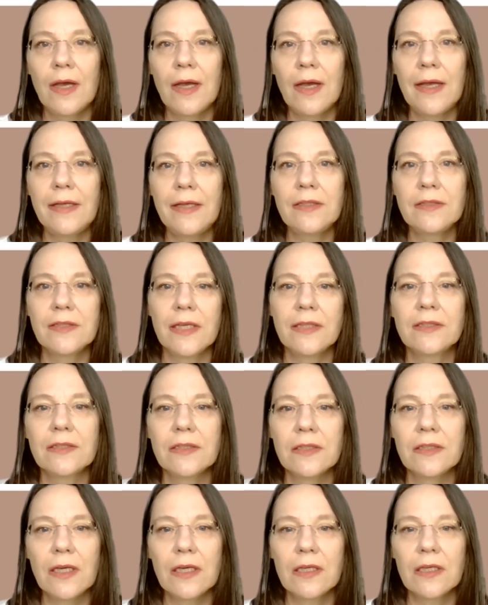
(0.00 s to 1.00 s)

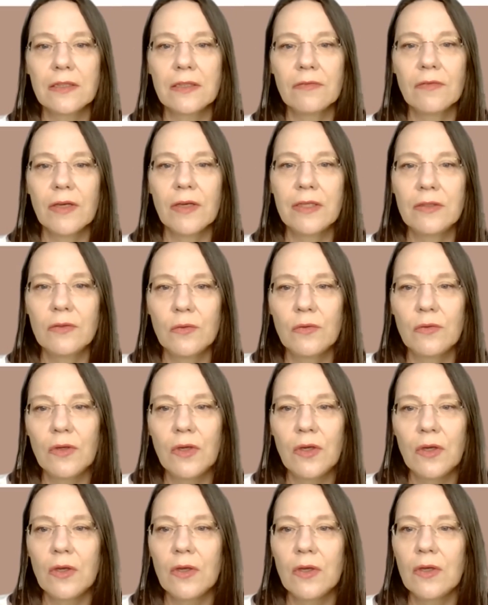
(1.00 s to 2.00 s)
einsetzen kannst, weil
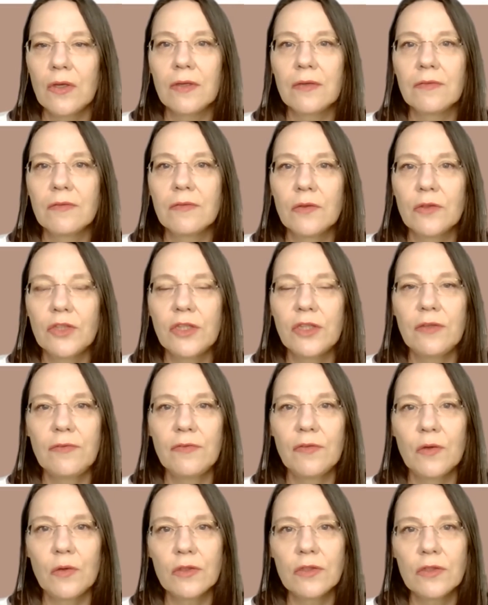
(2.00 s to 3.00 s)
du durch die
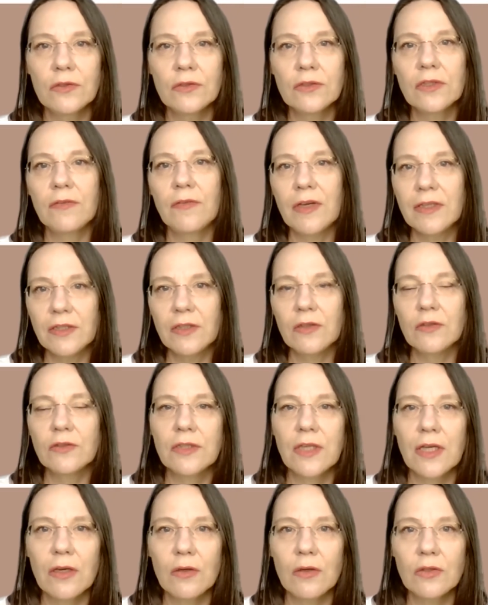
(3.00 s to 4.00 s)
Fotos quasi
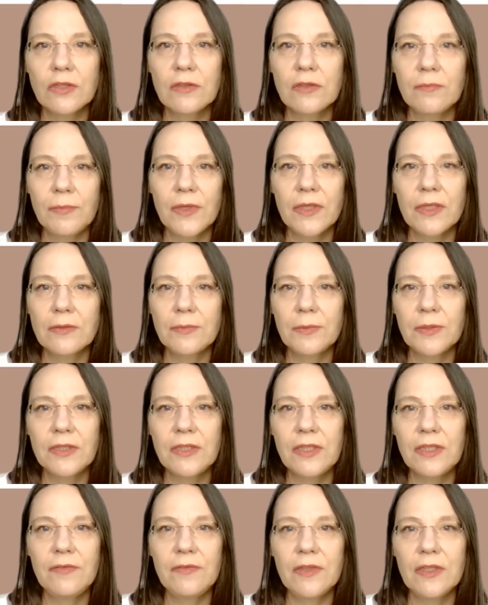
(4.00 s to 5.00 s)
aus der
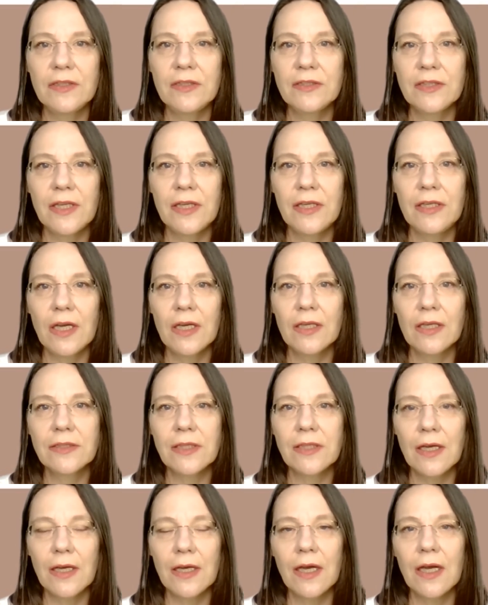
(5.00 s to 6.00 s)
Außenperspektive gesehen
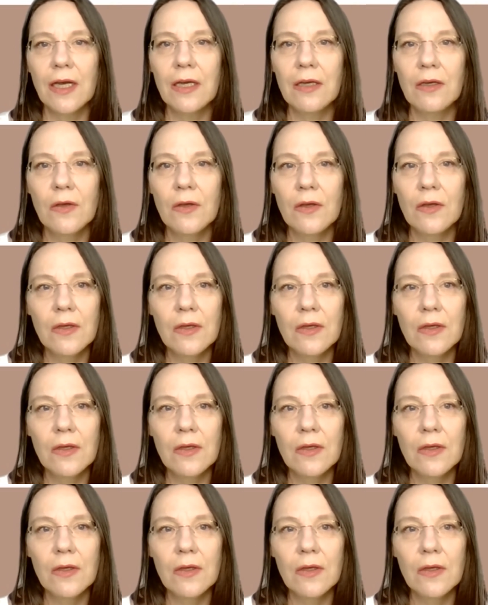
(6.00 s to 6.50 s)
hast, aha,